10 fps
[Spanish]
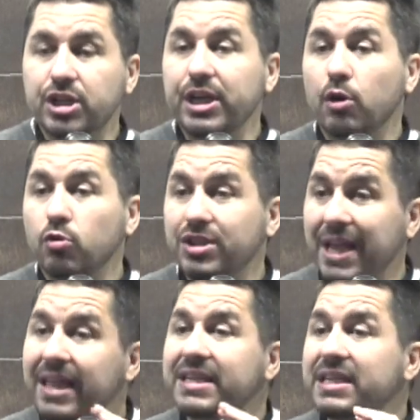Si
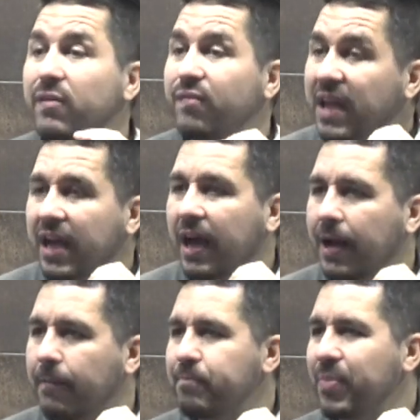ustedes se
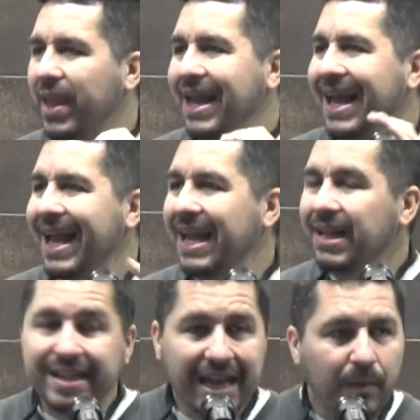fijan, el
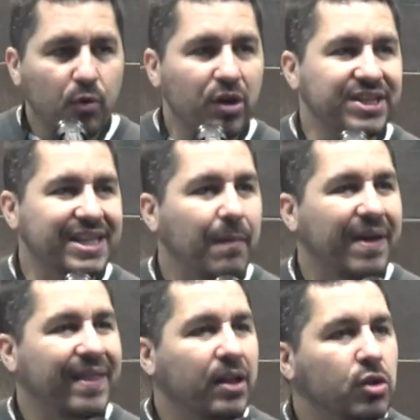diablo estaba
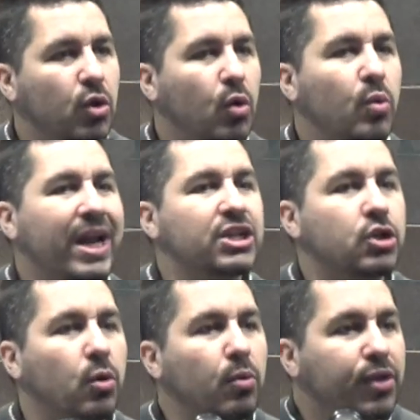dando una
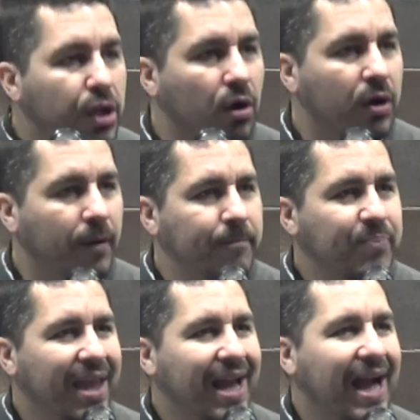solución
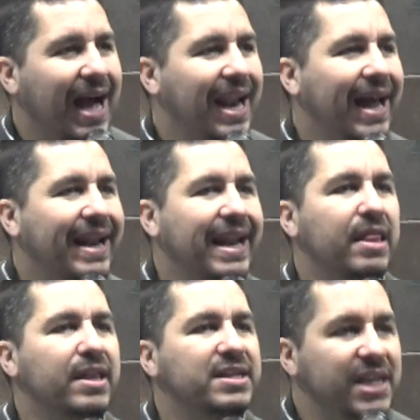a la
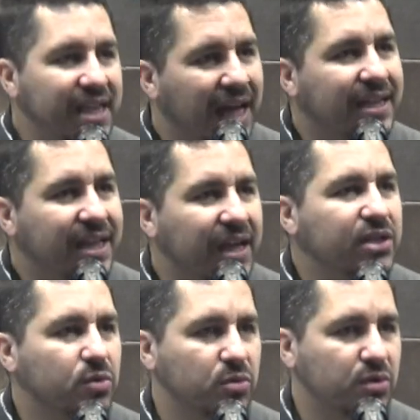necesidad de
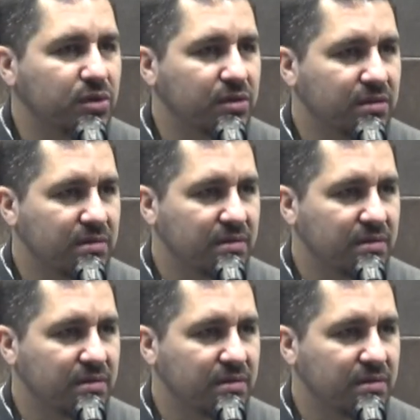Jesús.